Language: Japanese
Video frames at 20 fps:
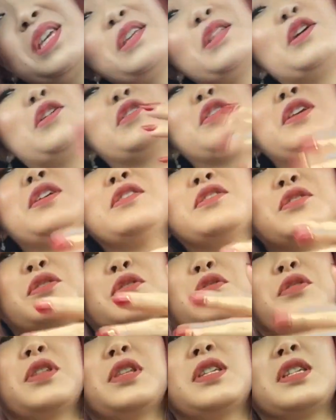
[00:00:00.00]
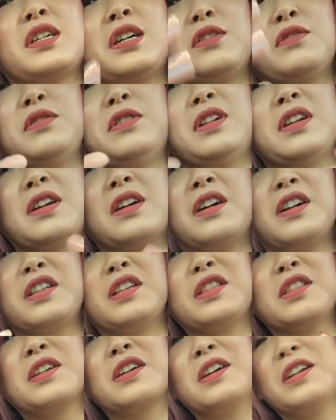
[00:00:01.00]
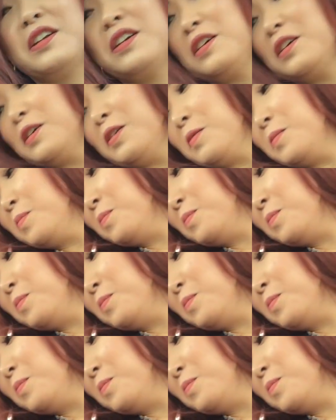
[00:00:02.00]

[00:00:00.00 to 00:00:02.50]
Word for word: けど店長と私があの入れ替わりだったから